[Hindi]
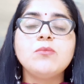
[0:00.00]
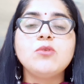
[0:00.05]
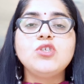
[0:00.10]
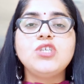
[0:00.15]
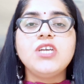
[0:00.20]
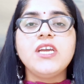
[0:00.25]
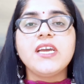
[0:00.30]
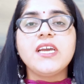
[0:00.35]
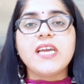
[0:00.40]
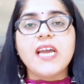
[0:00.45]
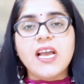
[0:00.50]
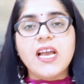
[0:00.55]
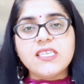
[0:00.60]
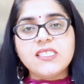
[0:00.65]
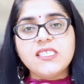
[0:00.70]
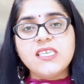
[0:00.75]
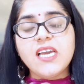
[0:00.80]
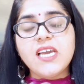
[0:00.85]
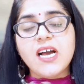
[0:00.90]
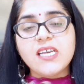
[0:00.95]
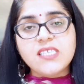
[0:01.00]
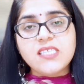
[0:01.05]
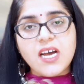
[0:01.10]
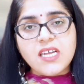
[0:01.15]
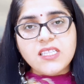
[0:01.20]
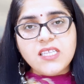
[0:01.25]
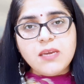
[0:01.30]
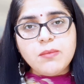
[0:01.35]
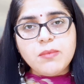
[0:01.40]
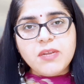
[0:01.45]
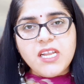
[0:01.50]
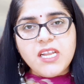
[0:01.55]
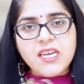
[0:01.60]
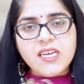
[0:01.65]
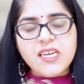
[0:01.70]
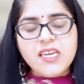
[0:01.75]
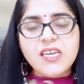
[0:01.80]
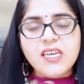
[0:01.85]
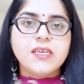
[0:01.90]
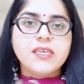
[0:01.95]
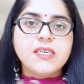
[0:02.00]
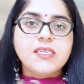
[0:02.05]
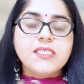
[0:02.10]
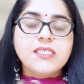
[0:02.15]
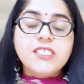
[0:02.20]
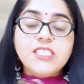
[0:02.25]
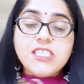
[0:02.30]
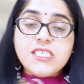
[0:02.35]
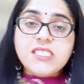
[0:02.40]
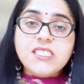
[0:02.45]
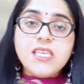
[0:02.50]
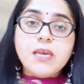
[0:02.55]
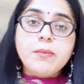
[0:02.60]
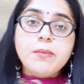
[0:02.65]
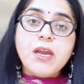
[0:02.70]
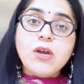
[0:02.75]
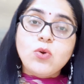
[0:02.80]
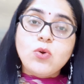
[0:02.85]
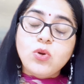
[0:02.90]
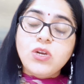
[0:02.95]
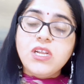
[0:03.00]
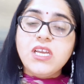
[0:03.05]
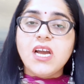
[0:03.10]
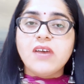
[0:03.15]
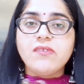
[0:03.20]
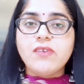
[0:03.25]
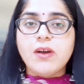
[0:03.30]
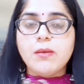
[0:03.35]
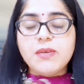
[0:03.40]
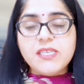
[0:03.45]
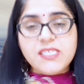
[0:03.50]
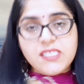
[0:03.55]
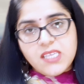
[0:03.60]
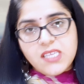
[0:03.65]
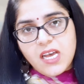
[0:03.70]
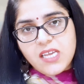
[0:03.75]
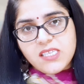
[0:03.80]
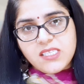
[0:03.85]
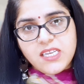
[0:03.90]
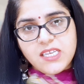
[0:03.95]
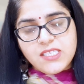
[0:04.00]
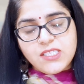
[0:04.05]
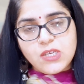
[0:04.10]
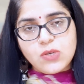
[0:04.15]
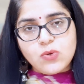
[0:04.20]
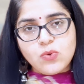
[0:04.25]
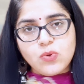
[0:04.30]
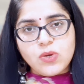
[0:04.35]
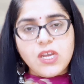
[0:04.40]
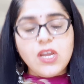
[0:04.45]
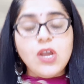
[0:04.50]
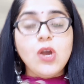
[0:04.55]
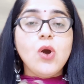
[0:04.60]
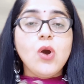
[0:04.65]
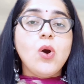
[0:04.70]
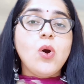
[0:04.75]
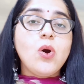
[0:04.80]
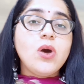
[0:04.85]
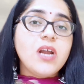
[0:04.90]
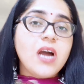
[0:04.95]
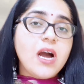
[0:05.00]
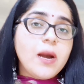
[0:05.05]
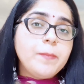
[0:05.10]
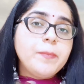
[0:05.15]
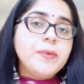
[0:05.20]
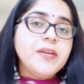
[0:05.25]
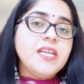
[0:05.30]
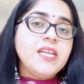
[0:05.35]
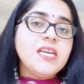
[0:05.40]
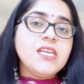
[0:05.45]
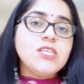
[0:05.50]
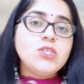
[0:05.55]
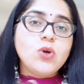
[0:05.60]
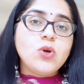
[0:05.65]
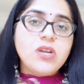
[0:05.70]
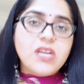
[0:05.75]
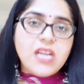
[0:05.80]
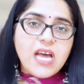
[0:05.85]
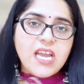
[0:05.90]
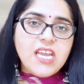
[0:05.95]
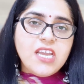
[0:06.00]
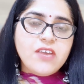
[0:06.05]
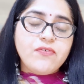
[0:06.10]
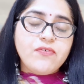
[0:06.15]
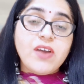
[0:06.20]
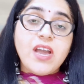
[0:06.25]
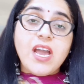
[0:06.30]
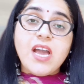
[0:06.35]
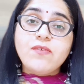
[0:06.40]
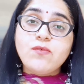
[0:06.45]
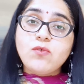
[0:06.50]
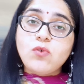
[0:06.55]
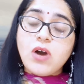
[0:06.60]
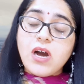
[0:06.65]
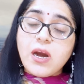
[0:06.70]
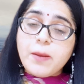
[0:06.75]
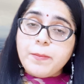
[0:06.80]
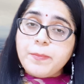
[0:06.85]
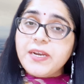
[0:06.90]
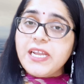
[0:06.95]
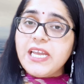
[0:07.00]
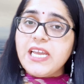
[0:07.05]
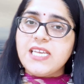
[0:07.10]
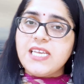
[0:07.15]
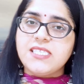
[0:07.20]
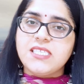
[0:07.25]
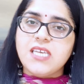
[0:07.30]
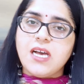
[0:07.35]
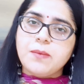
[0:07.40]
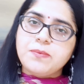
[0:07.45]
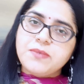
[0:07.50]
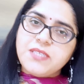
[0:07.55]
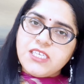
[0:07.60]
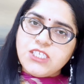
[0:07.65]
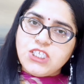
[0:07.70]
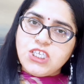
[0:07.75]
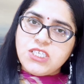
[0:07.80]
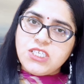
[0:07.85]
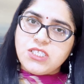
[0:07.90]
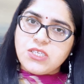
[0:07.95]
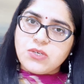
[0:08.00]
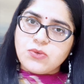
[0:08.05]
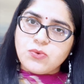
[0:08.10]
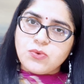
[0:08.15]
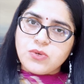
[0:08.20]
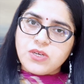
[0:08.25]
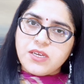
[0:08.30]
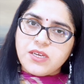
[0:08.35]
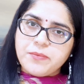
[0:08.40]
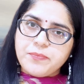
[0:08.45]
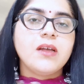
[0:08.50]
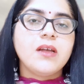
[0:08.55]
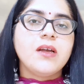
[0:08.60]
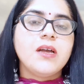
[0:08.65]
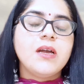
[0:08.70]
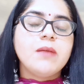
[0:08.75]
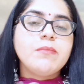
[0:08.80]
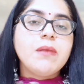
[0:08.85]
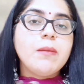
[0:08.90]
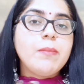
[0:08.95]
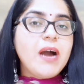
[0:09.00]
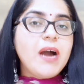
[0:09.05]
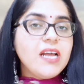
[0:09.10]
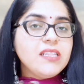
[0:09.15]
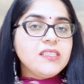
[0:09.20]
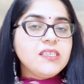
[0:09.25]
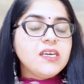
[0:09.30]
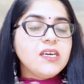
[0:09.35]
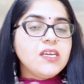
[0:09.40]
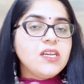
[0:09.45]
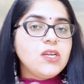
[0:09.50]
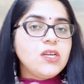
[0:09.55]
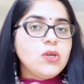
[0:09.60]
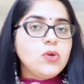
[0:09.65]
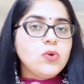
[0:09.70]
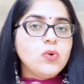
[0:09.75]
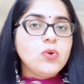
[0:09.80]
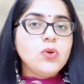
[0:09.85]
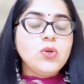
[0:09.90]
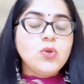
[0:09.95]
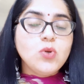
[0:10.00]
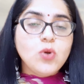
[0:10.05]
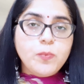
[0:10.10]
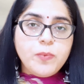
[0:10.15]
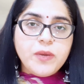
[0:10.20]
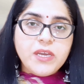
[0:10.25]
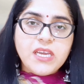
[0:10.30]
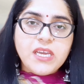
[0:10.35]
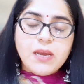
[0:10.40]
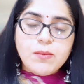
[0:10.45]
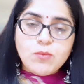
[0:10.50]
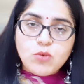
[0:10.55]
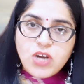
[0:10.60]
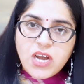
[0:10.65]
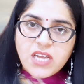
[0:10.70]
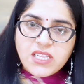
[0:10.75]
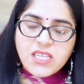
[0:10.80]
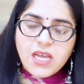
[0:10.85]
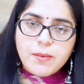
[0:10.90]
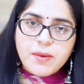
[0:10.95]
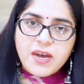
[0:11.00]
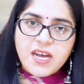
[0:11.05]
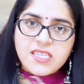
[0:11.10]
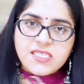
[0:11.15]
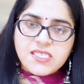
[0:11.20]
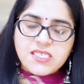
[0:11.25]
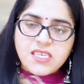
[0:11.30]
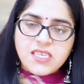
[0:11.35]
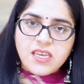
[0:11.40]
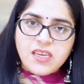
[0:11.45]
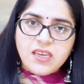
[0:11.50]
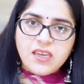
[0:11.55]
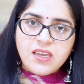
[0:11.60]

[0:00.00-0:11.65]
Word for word: मुझे एक ऐसी आजादी मिलेगी जिससे मैं खुली हवा में सांस ले सकूंगी और अपनी जो लाइफ है वो अपने हिसाब से जी सकूंगी मैं बात कर रही हूँ यूपी के मुरादाबाद से